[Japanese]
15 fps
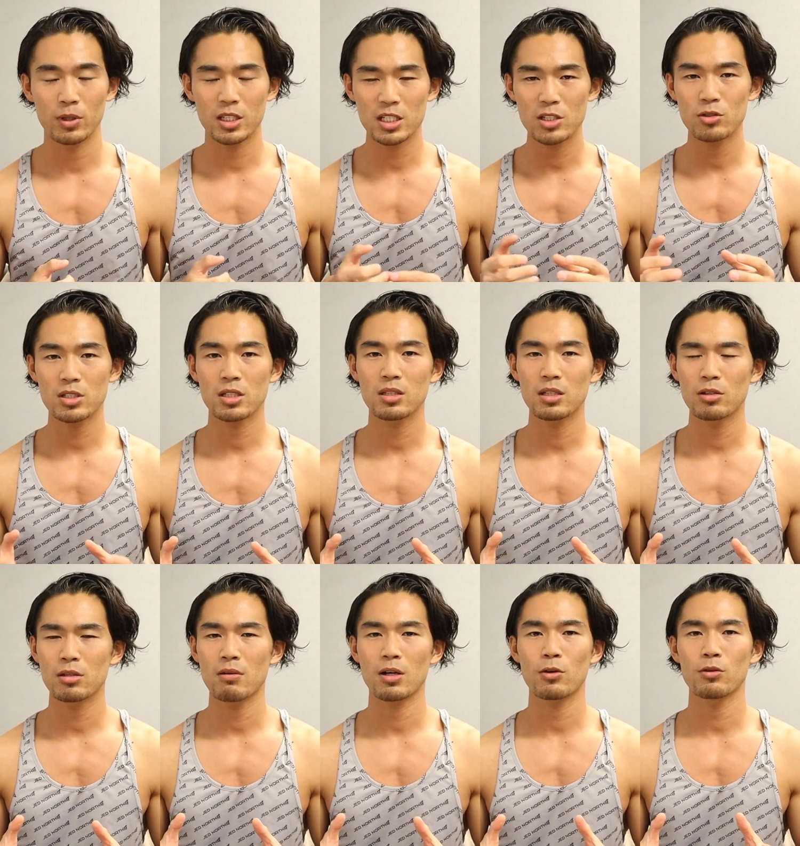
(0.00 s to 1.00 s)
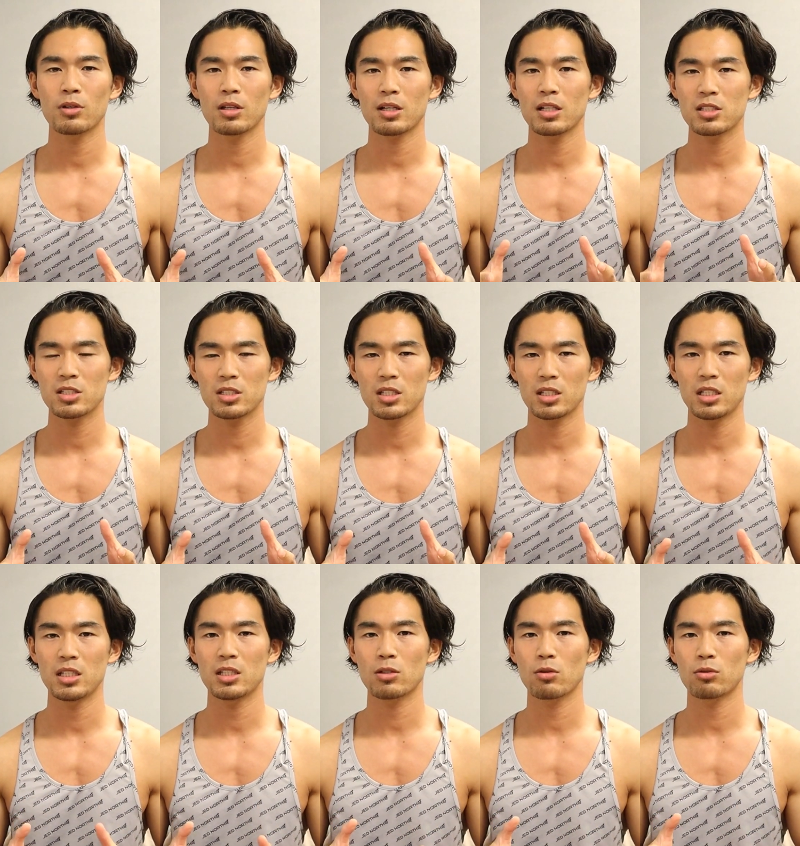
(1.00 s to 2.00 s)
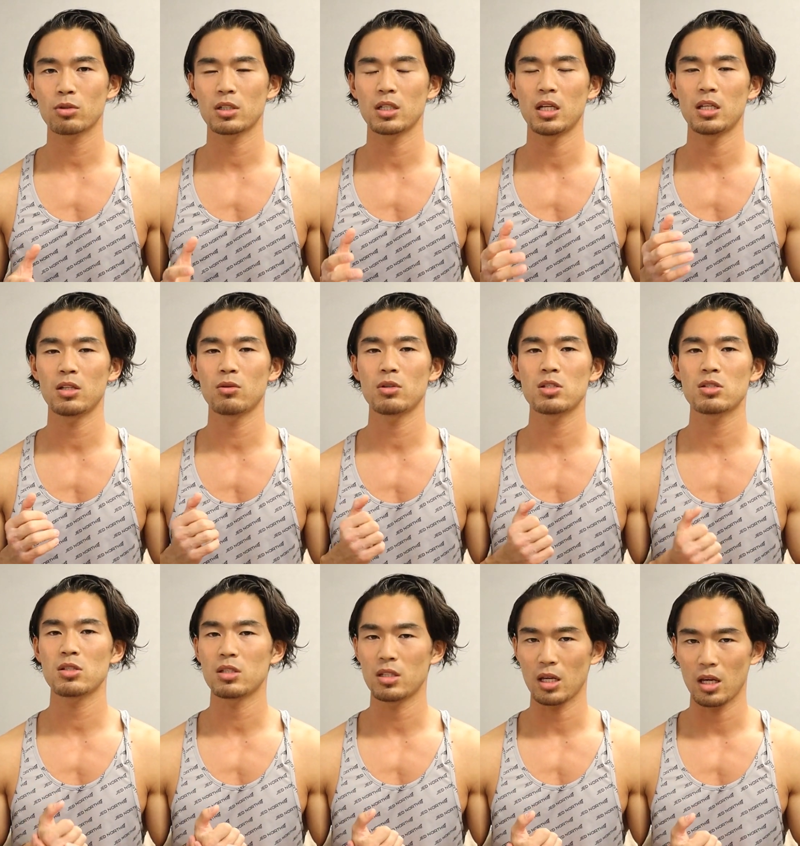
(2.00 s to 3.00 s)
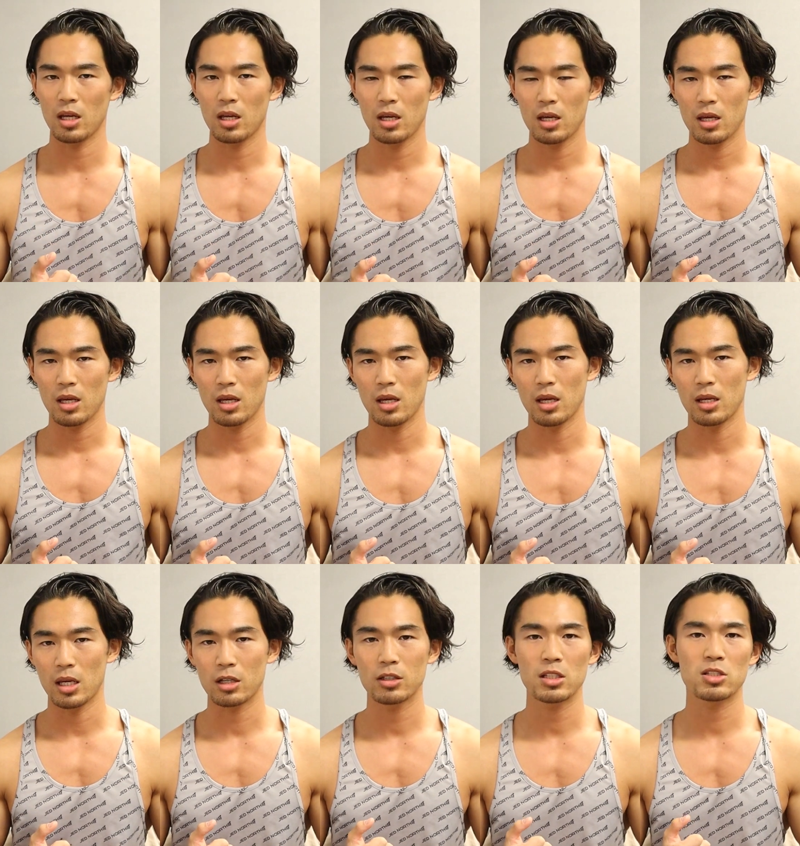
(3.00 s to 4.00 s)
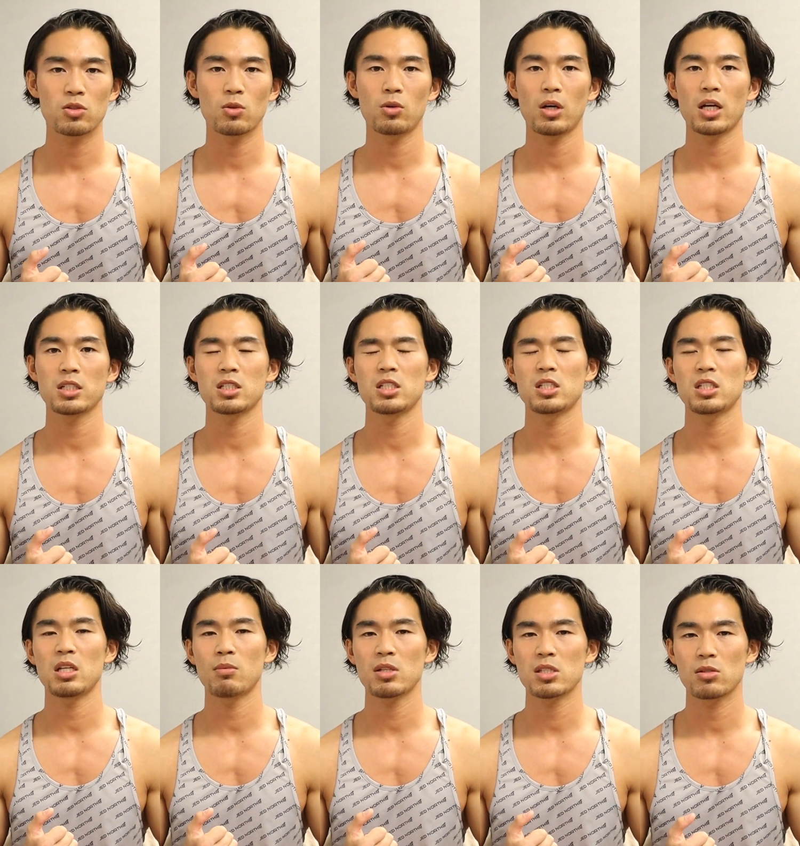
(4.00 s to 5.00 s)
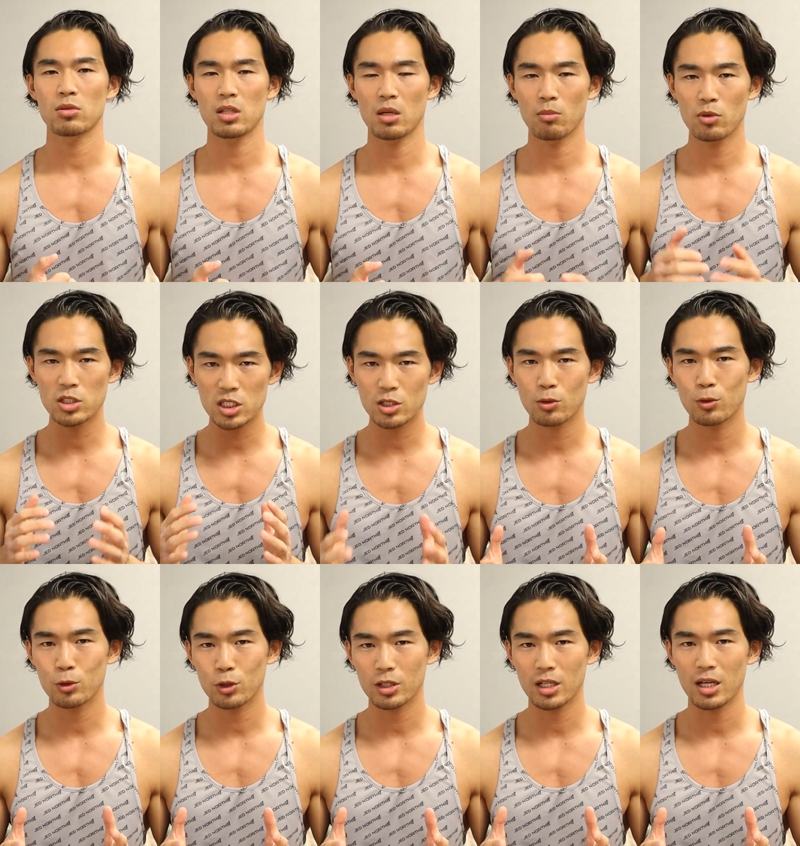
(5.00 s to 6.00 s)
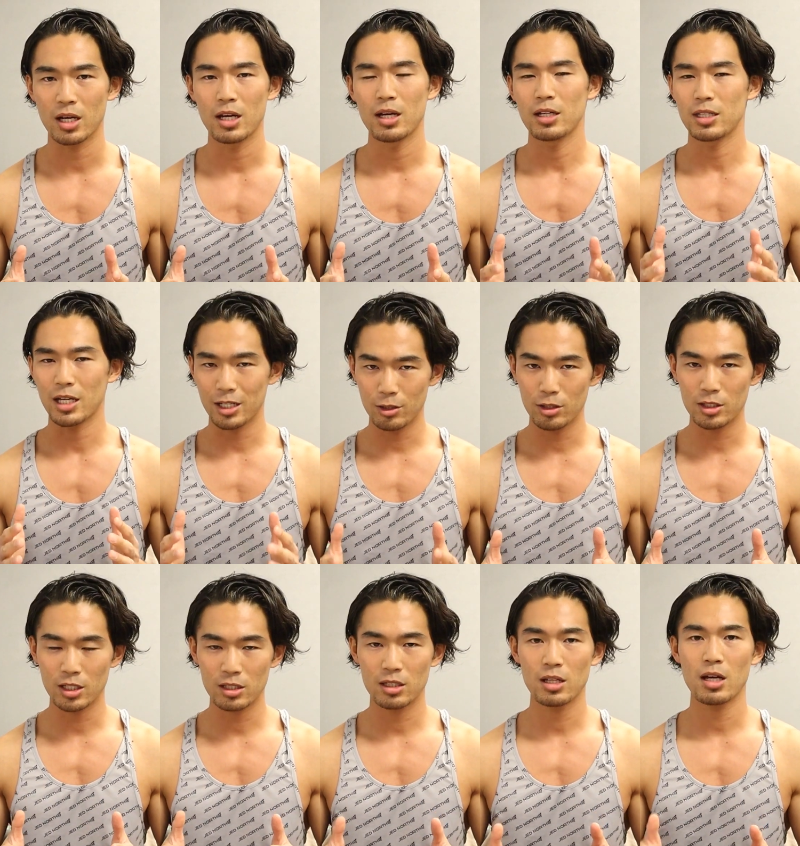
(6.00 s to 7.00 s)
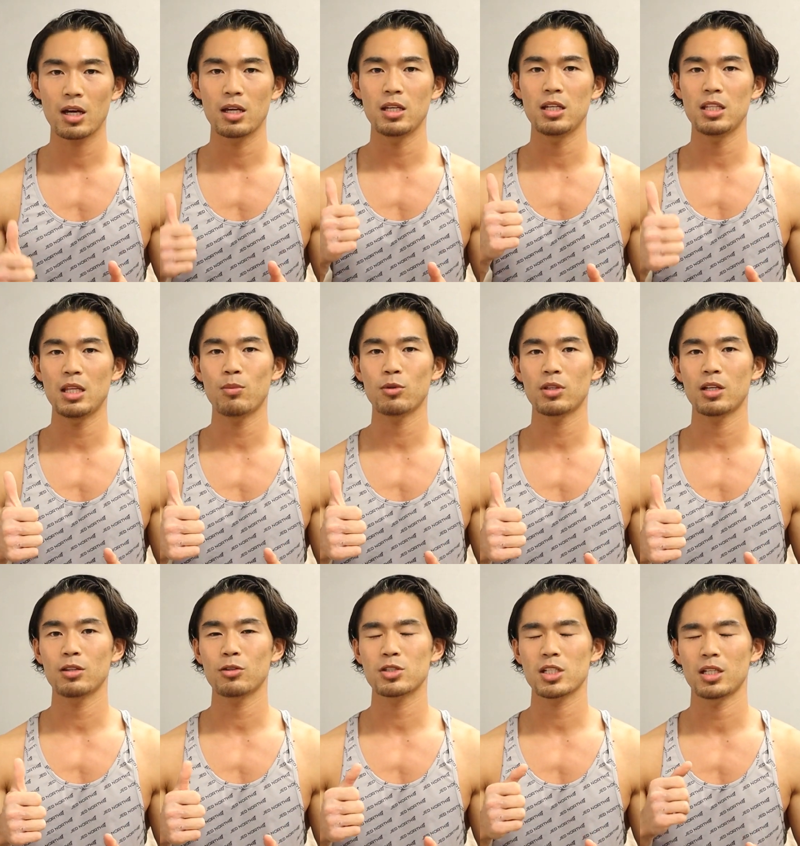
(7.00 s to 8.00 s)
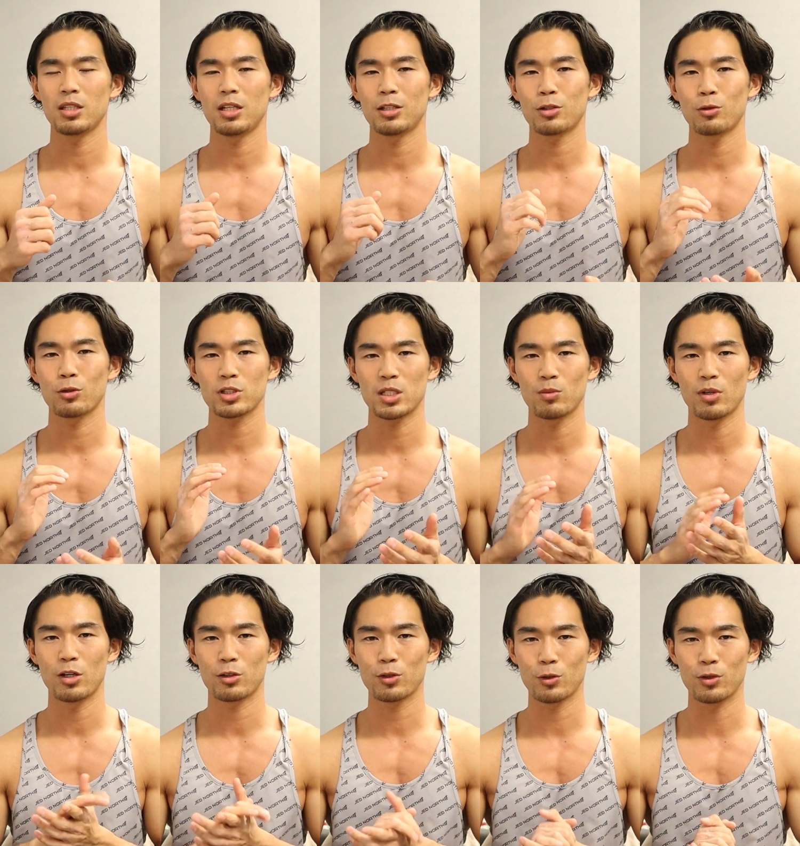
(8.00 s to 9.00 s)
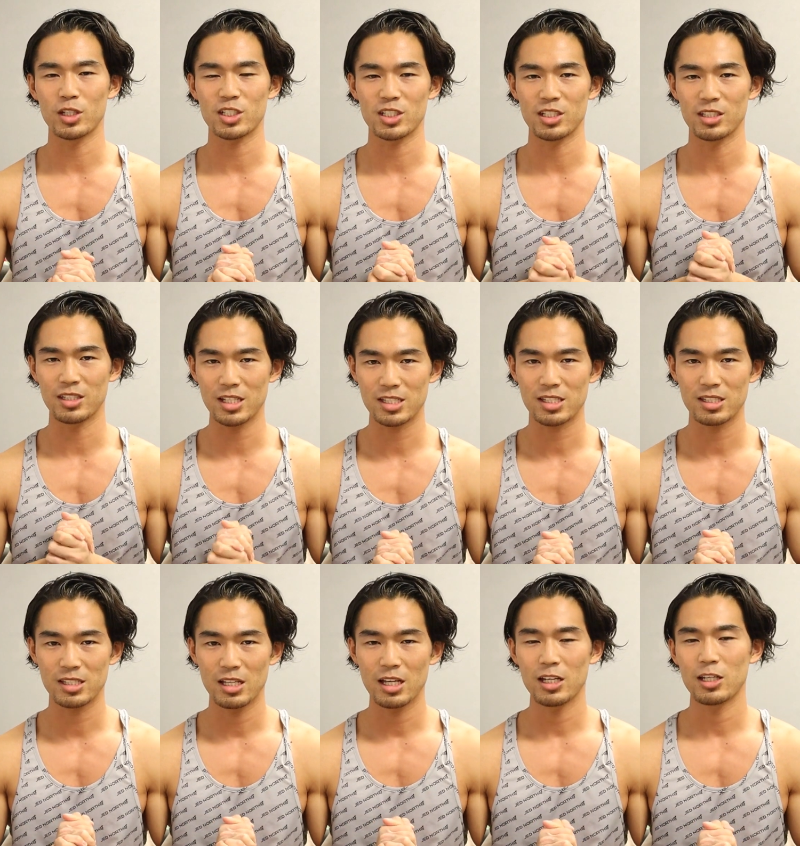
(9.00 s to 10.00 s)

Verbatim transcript: 私のチャンネルではこんな感じで筋トレとは減量について、え役立つ情報を発信していますので、もしこの動画が役に立ったら、いいねボタンとチャンネル登録してもらえると嬉しいです。